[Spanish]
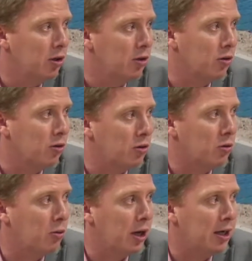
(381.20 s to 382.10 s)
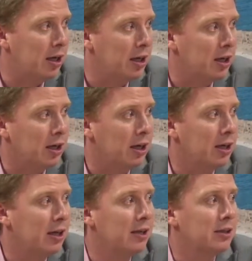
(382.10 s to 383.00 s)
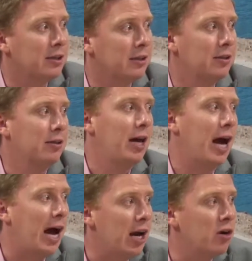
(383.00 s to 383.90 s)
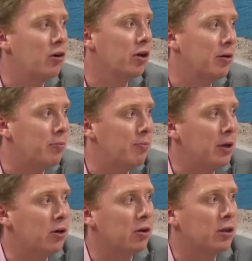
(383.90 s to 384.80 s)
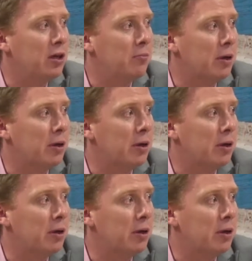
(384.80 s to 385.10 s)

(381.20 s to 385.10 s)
con lo cual eh, algo de menor timba